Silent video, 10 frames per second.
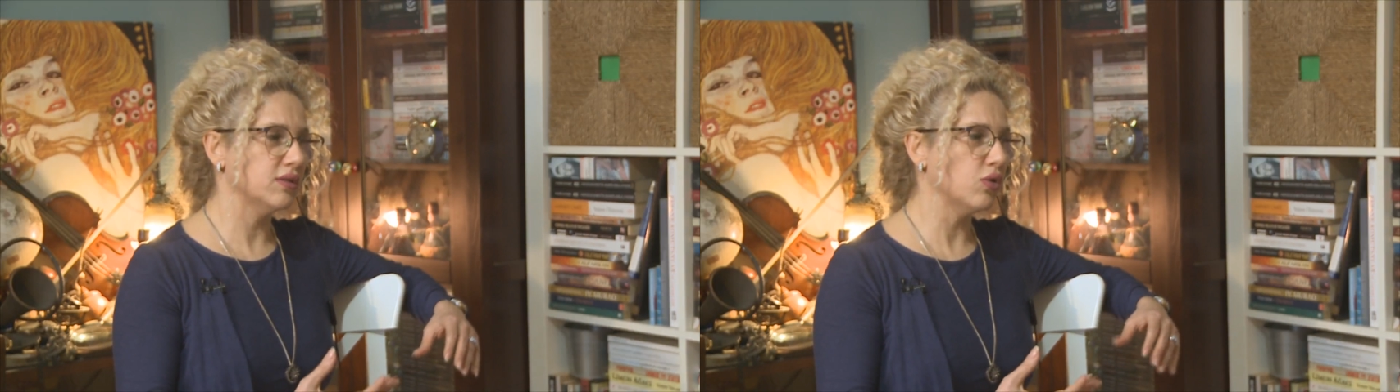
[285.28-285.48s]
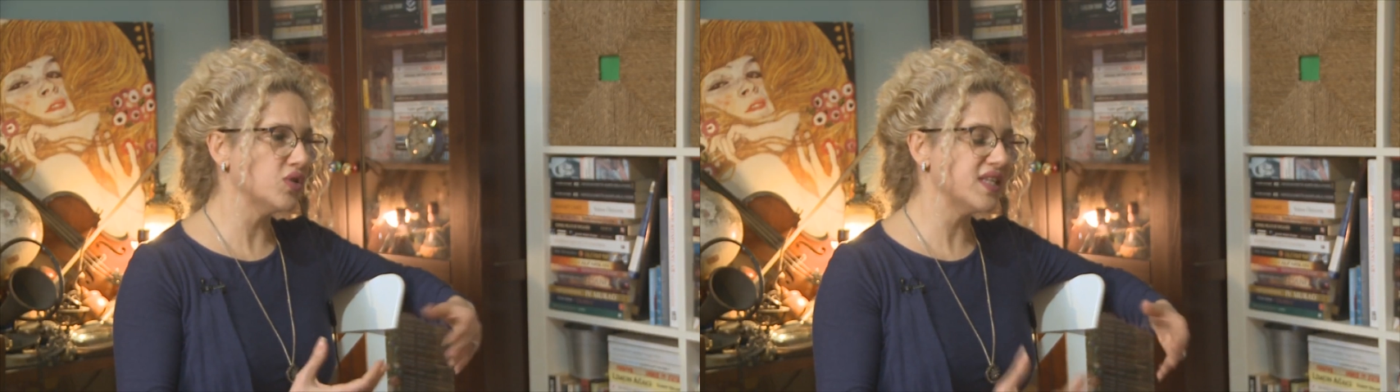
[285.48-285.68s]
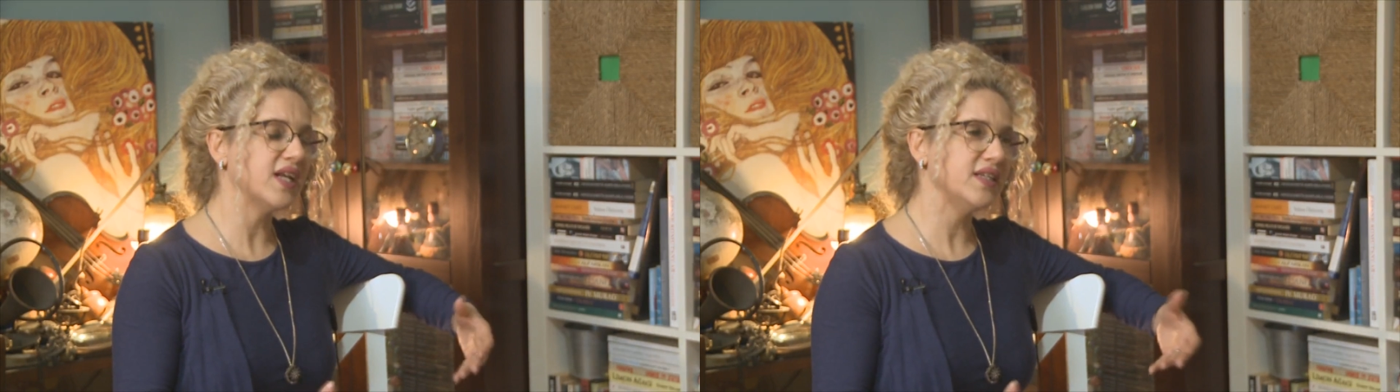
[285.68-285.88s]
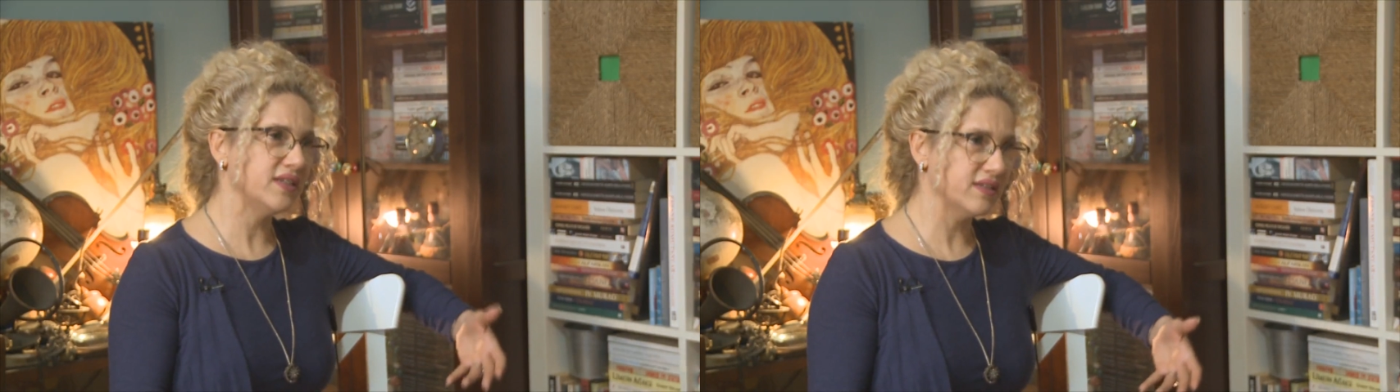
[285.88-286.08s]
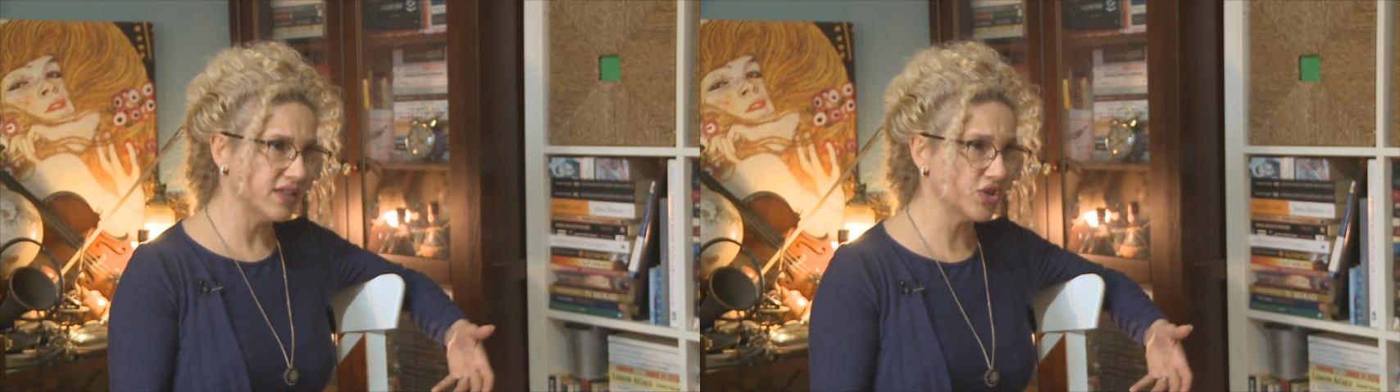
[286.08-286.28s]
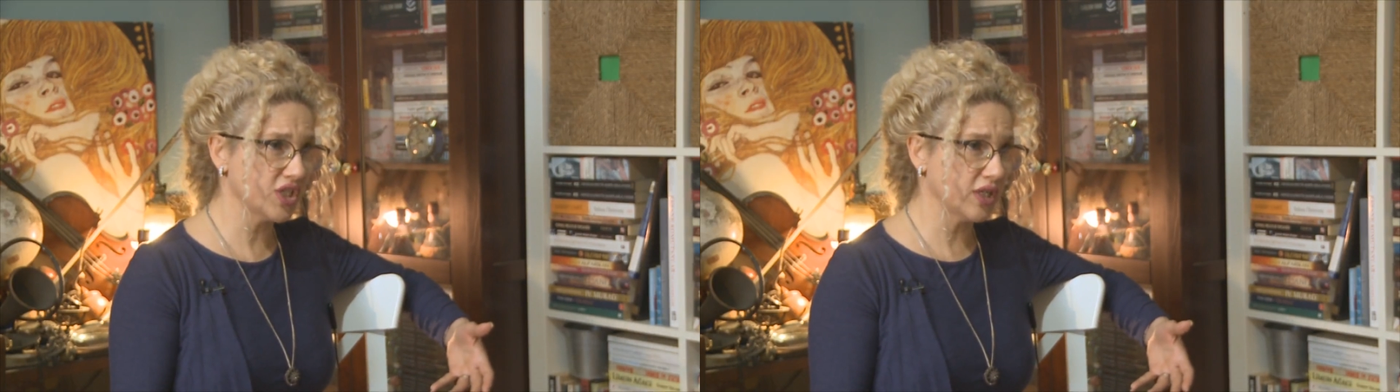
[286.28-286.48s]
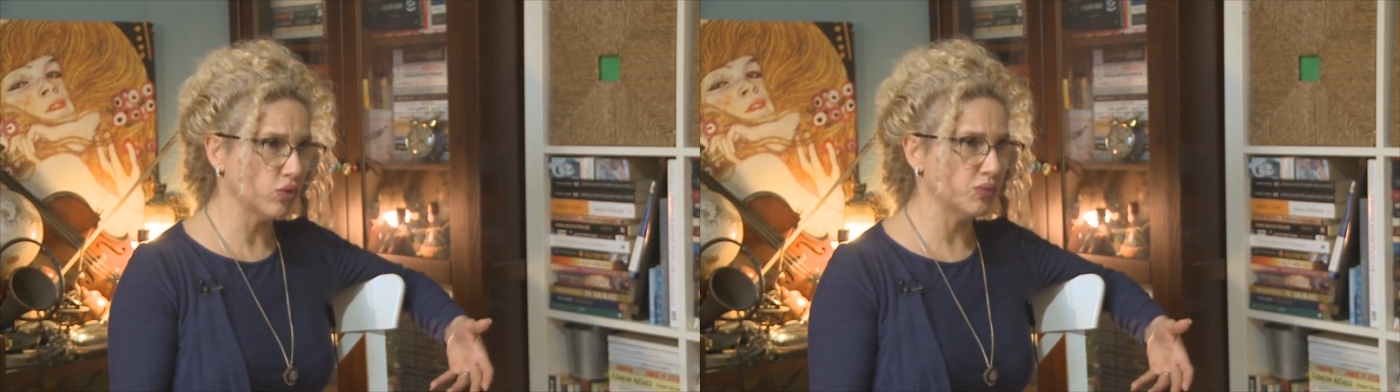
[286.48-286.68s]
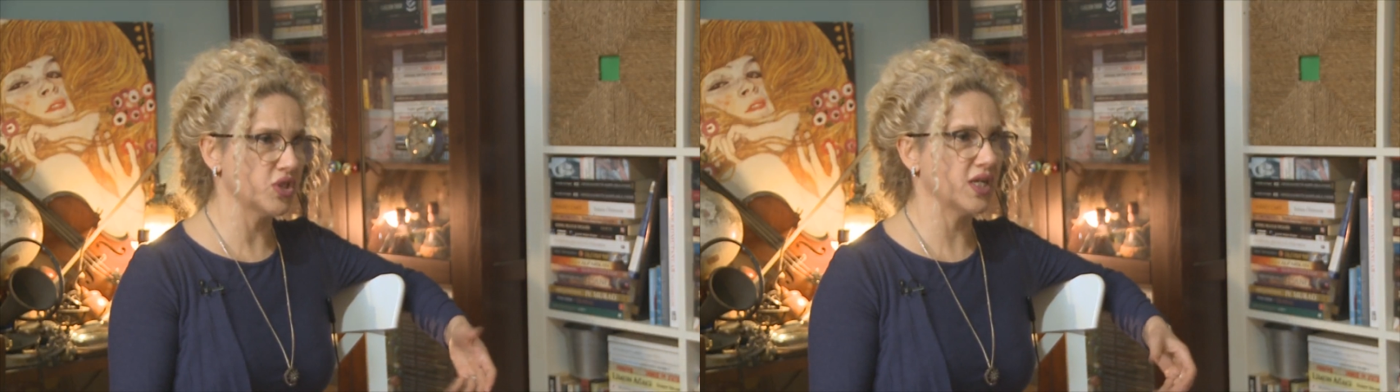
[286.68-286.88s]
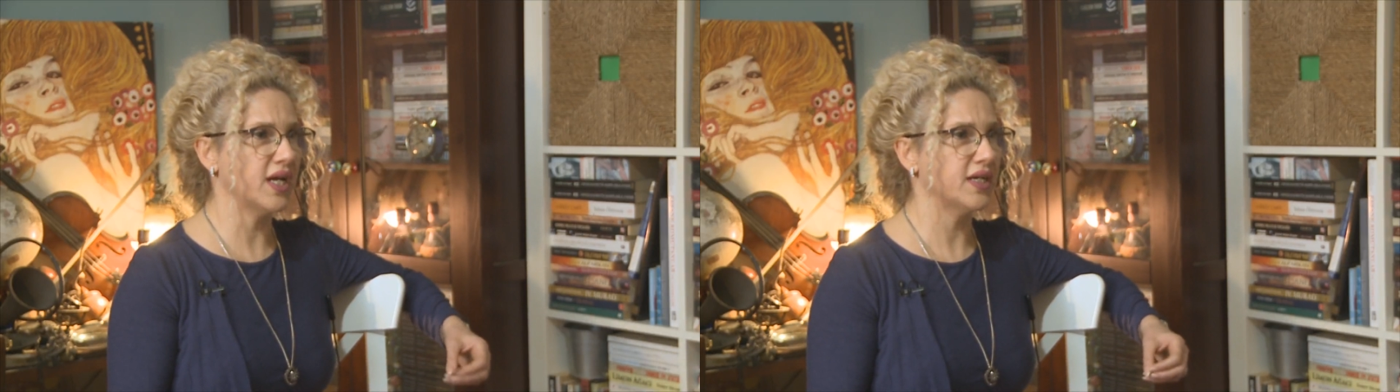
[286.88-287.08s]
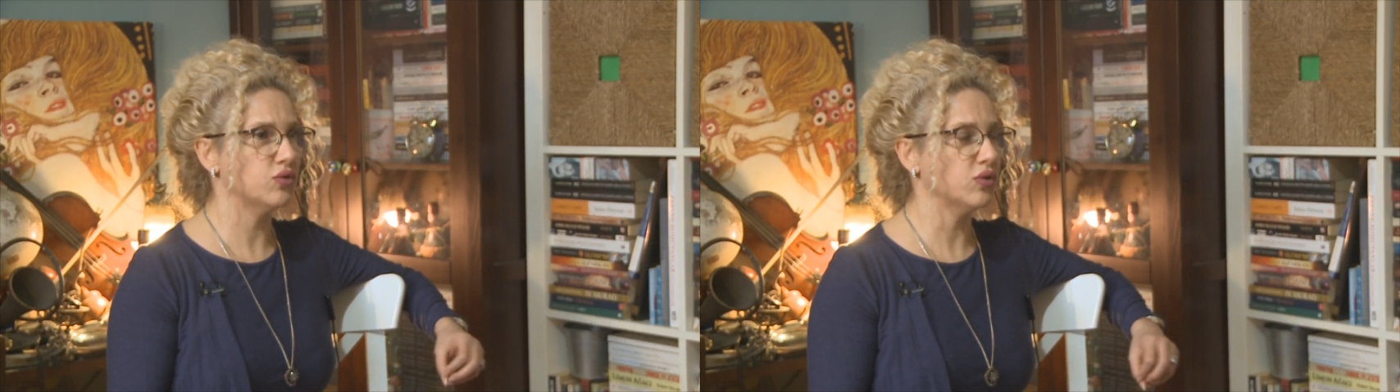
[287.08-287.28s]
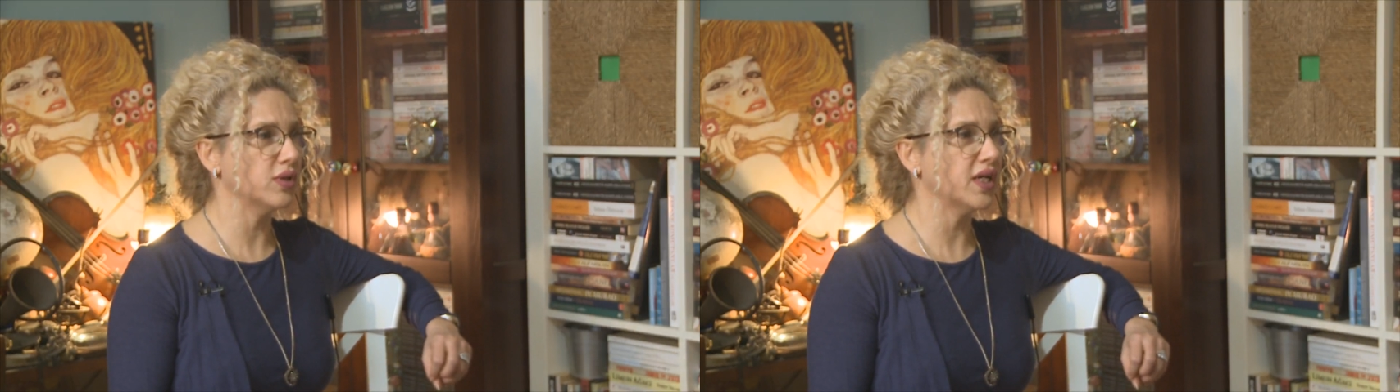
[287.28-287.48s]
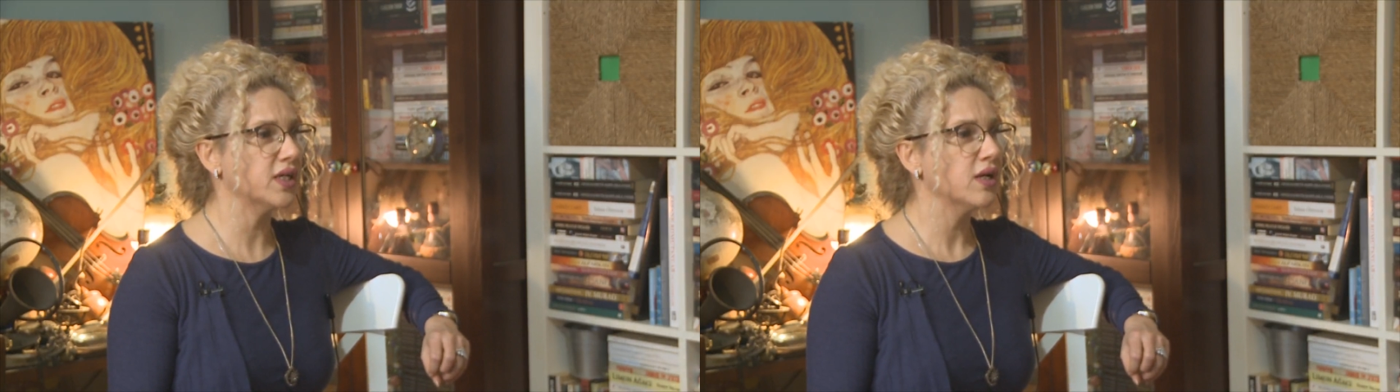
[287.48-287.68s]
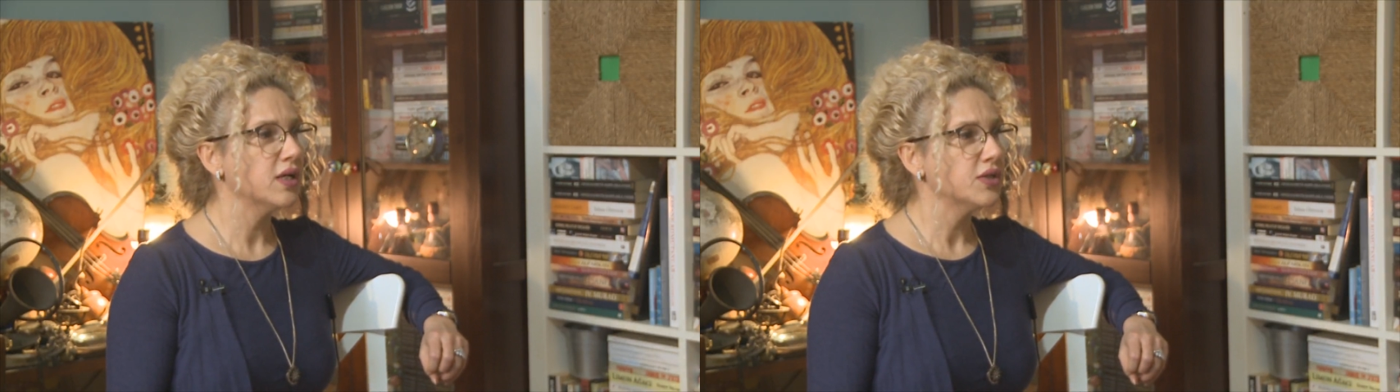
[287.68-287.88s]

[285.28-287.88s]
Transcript: özelliğini taşıyan objeler diyorlar.